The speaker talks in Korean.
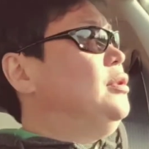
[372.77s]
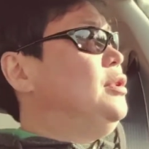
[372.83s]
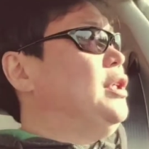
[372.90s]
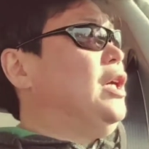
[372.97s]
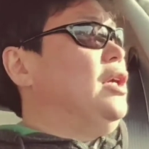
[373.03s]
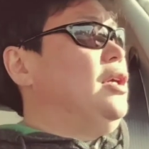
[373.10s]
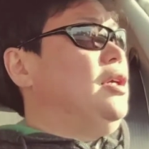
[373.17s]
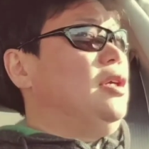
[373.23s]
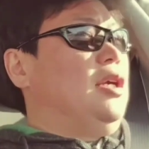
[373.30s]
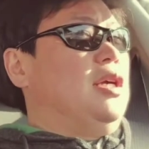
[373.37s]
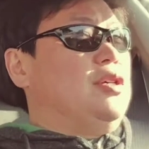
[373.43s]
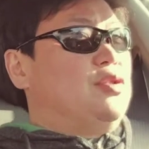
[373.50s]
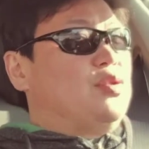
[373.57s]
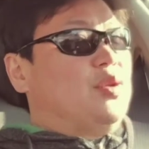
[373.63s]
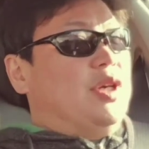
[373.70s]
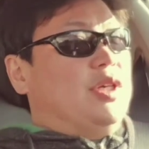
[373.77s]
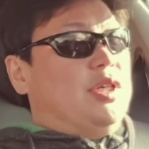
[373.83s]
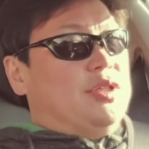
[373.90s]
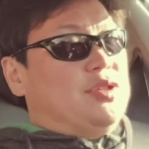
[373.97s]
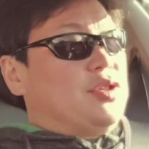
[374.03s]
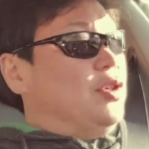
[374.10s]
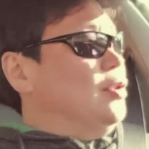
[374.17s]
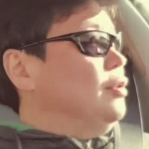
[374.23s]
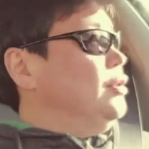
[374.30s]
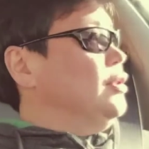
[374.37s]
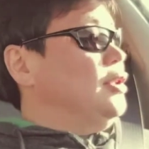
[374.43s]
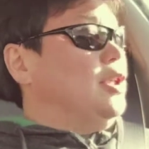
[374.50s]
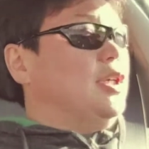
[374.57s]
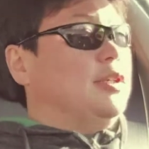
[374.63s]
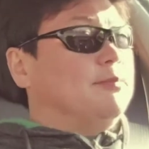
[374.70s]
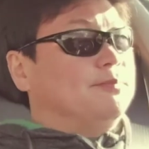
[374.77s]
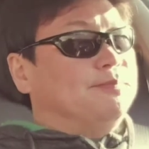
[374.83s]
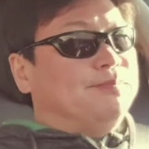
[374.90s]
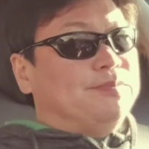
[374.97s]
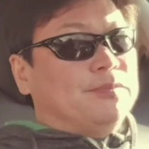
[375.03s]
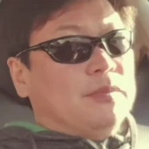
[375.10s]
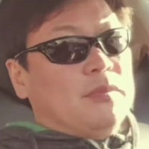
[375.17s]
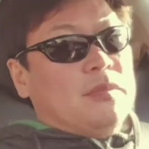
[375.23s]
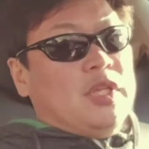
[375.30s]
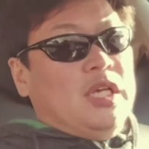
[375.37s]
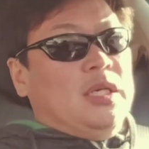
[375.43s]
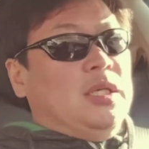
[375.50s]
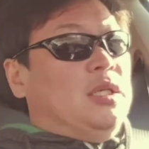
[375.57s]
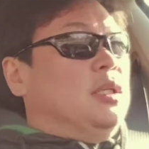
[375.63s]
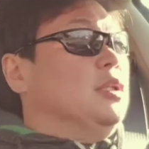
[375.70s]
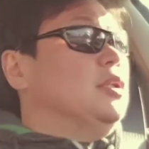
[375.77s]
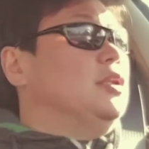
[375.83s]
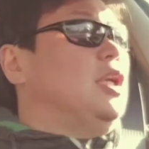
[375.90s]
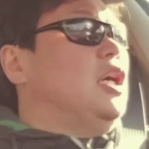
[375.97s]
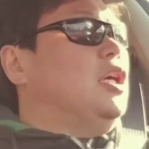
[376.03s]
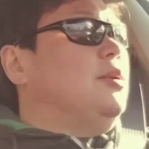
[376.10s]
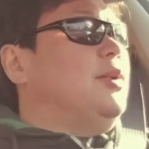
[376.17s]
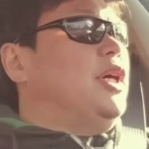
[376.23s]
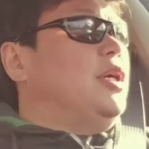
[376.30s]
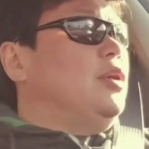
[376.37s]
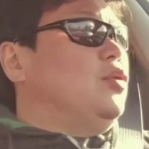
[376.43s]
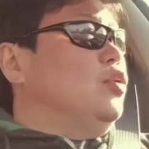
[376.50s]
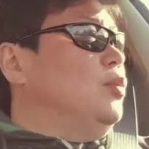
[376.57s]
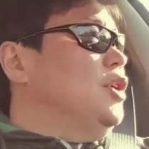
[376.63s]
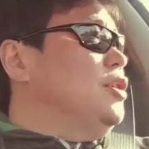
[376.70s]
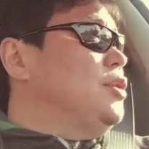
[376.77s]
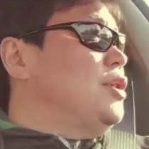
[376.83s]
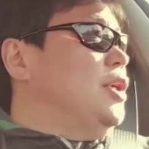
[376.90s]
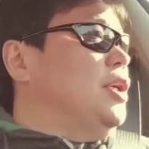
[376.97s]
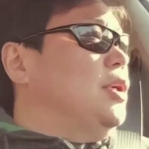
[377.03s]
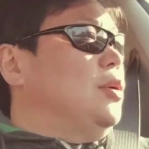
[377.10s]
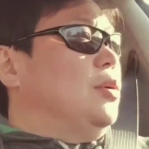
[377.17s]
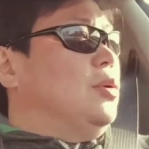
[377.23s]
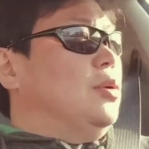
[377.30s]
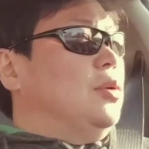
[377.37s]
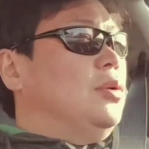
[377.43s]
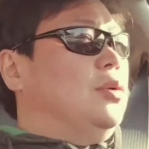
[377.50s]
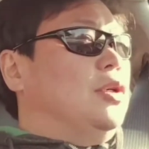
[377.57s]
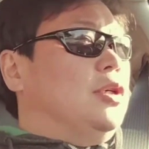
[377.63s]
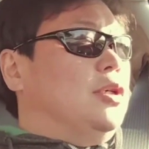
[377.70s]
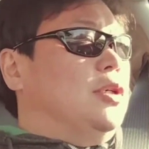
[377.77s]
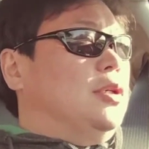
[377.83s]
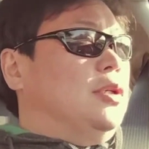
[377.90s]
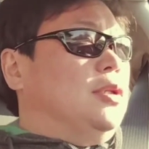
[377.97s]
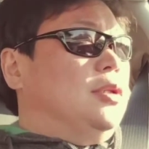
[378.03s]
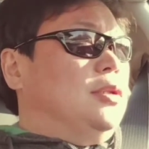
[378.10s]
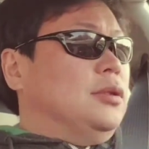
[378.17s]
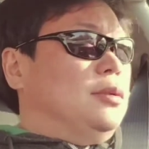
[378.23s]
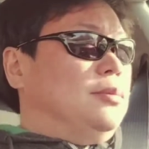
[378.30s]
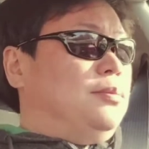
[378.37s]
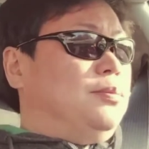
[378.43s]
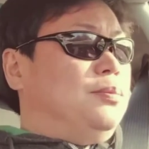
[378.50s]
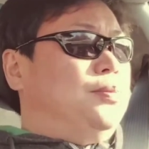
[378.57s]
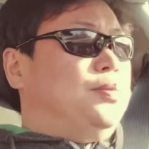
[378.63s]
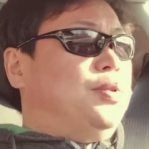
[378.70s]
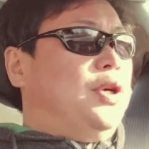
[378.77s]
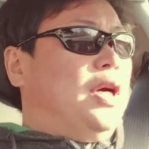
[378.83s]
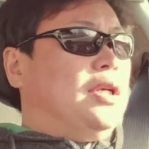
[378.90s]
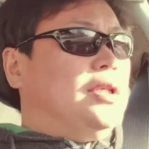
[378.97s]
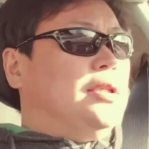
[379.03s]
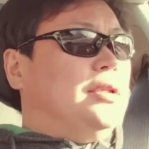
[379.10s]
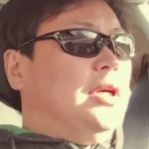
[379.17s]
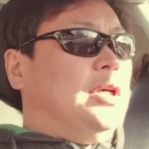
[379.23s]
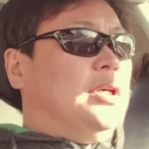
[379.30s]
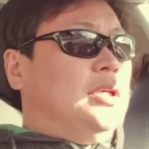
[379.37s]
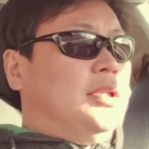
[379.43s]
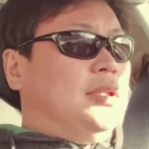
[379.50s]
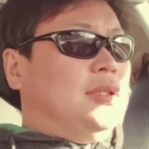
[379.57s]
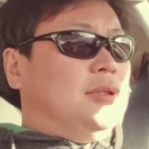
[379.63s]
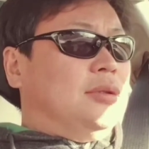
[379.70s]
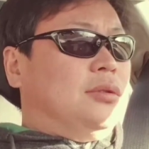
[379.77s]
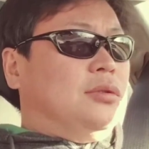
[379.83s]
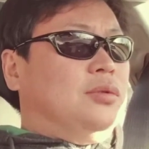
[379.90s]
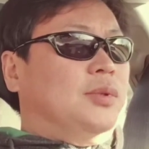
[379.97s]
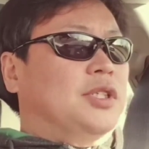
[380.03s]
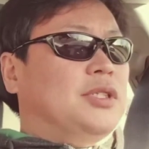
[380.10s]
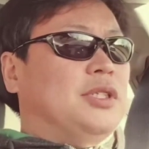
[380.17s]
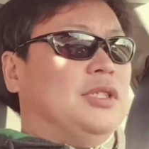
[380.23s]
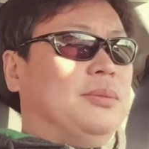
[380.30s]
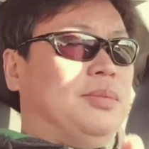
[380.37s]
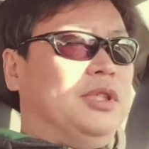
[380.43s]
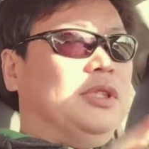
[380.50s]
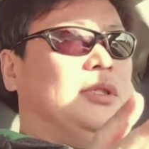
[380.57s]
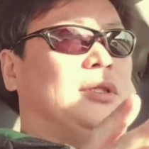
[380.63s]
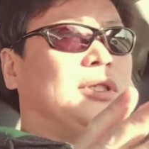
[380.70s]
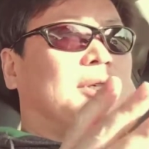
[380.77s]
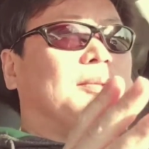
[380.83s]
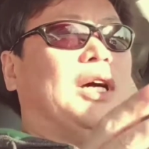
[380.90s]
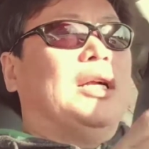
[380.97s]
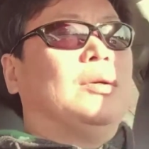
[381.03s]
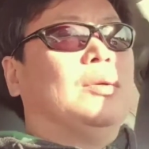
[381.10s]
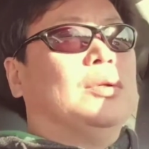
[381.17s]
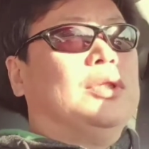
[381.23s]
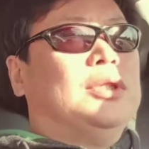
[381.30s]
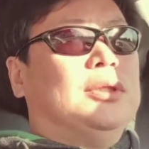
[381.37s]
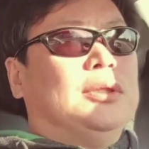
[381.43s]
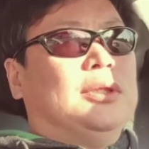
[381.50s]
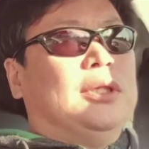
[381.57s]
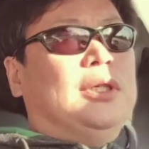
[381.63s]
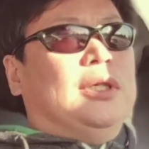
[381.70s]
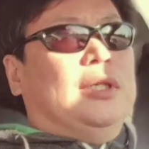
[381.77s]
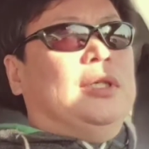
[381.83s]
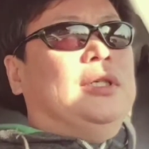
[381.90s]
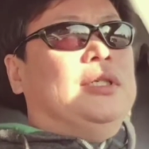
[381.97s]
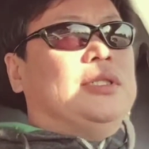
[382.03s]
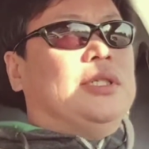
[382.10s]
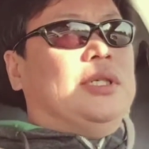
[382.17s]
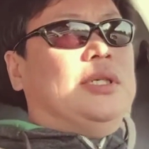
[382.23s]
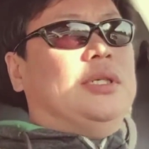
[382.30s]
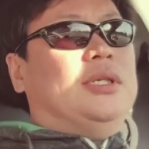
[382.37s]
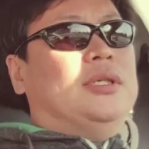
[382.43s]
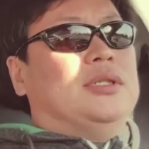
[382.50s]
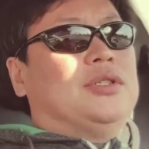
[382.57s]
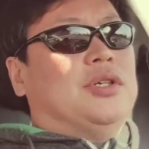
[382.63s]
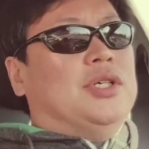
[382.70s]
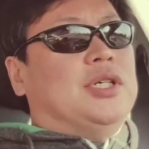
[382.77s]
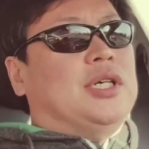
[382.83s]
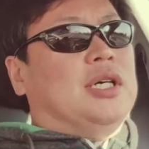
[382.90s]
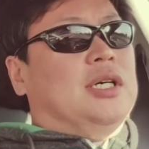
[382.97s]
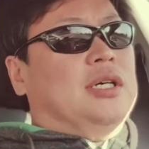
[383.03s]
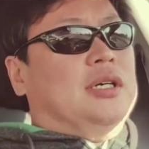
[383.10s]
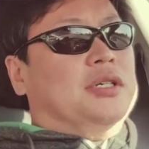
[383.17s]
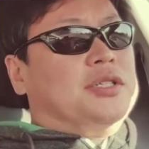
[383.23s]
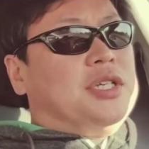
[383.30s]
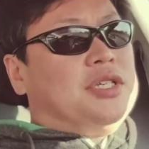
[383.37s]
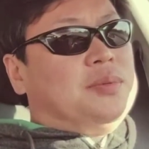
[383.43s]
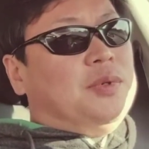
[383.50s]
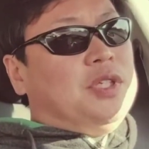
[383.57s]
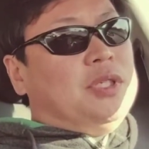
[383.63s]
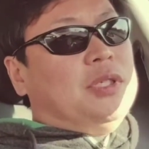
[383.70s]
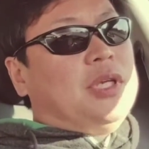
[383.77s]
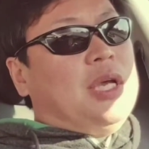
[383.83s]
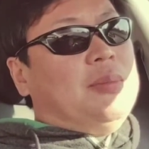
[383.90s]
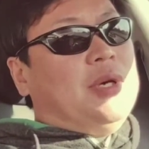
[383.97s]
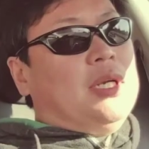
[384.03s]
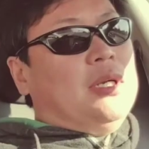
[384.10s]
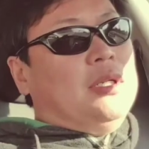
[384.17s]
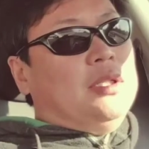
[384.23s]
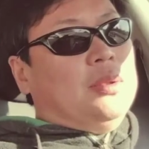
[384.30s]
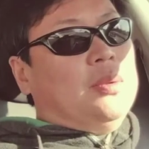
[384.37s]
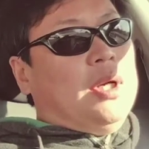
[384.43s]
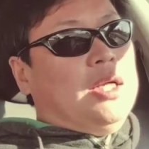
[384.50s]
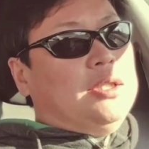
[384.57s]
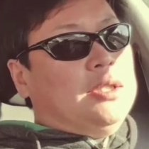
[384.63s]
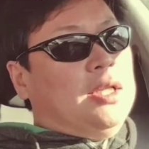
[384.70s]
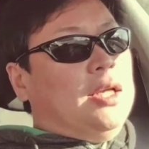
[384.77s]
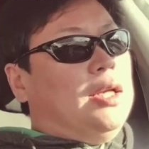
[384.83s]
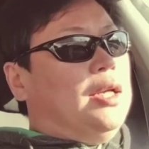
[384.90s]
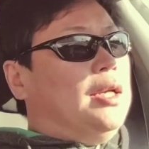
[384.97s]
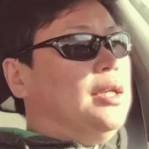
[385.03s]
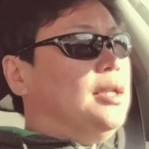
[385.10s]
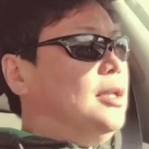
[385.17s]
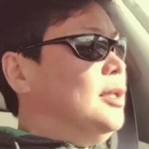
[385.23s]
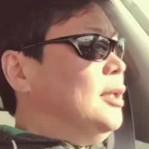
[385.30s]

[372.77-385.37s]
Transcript: 잘 알 수가 있겠죠. 네. 그 다음에 두 번째로 어, p 어, 두 번째 이제 블리르티 말고는 이제 저희가 어세스먼트를 개발하려고 할 때